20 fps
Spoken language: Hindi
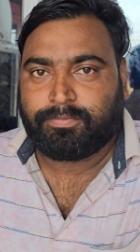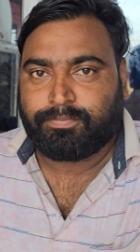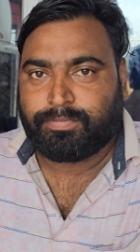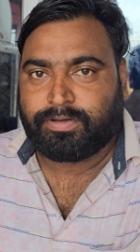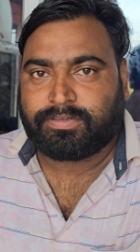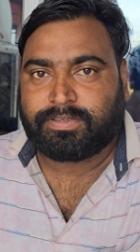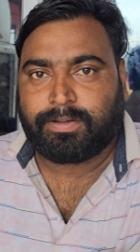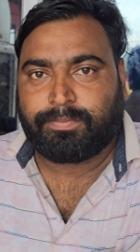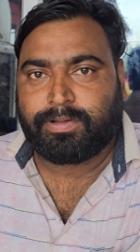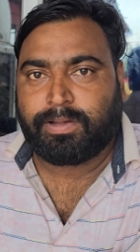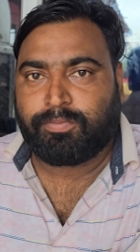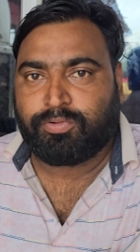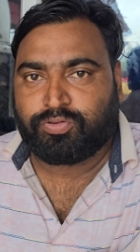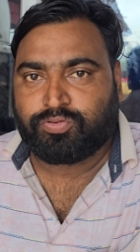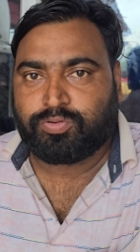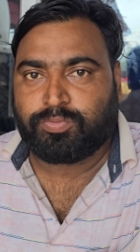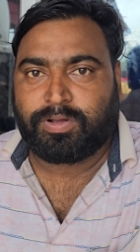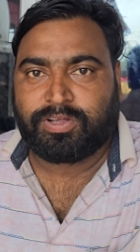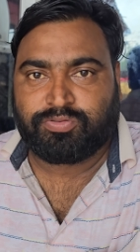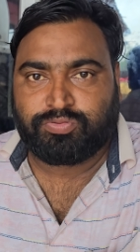बस अभी हम लोग
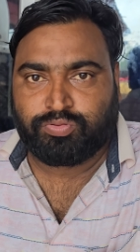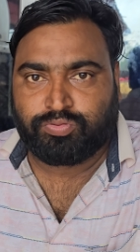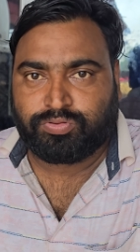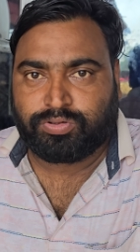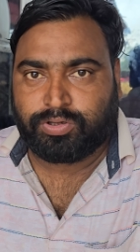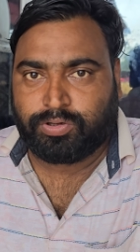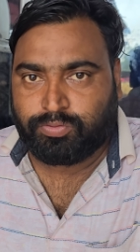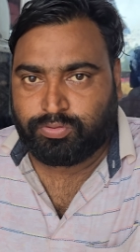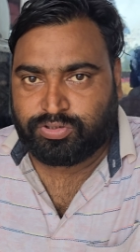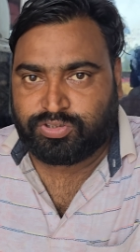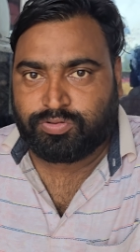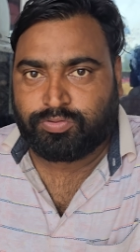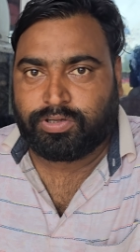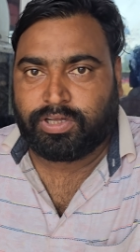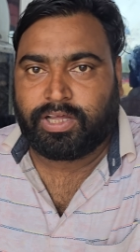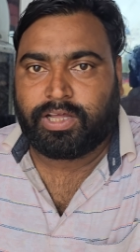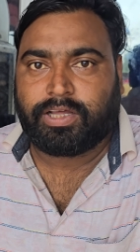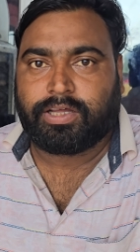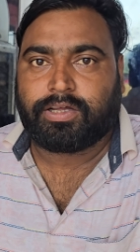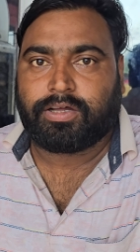सुबह सूच उठ
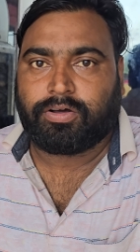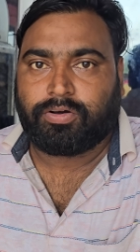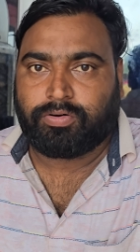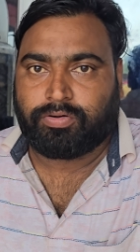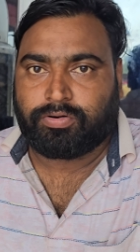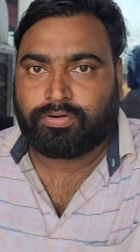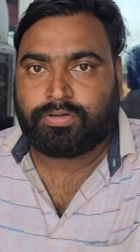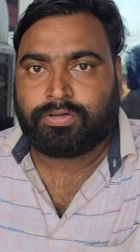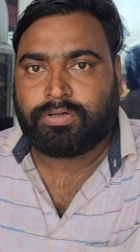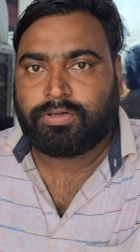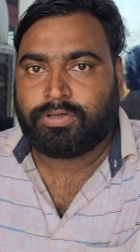चुके हैं और